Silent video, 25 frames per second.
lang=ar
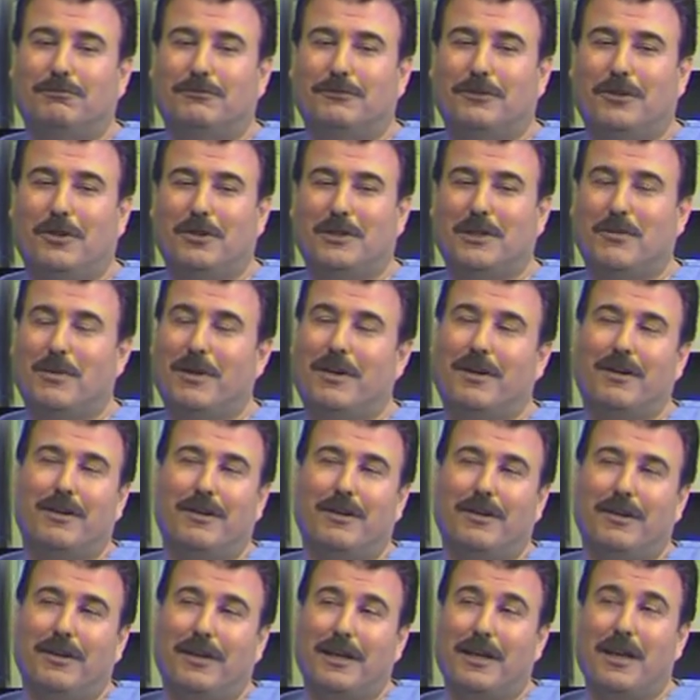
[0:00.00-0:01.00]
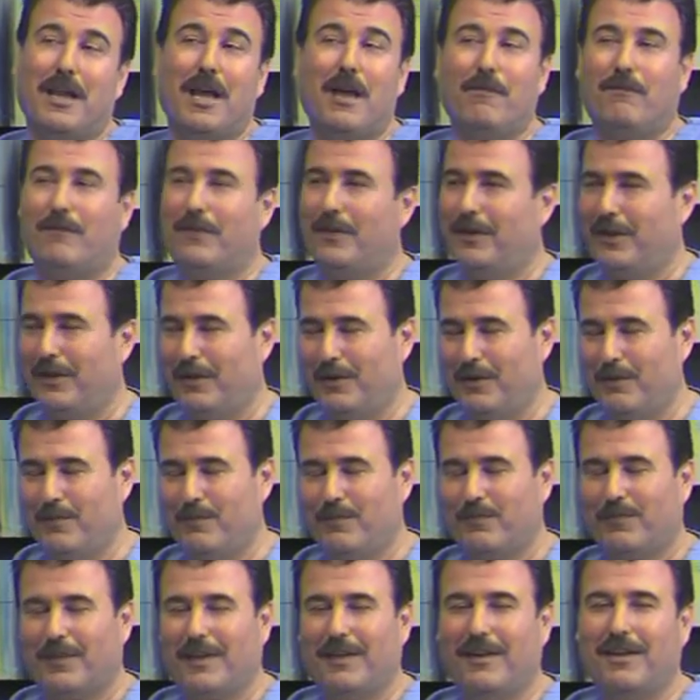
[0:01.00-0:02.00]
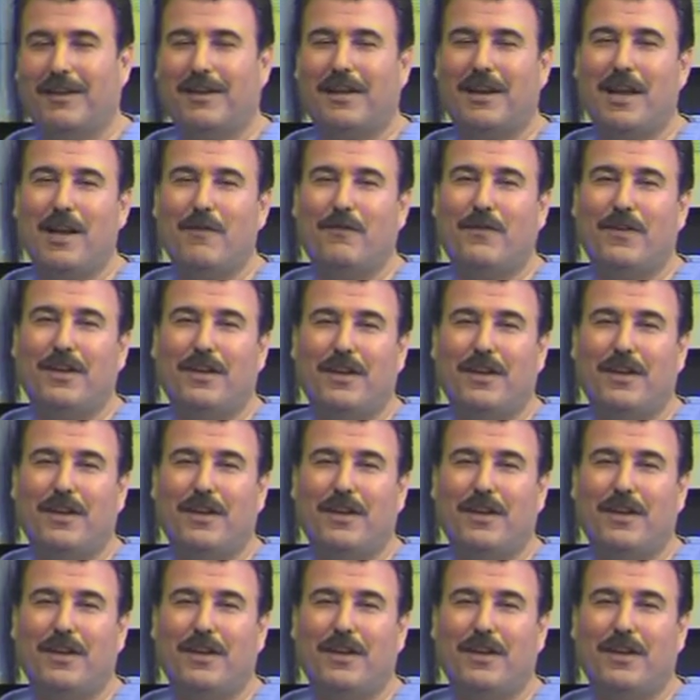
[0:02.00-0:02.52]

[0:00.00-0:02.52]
يعتبر انقلاب في العلم الانقلاب في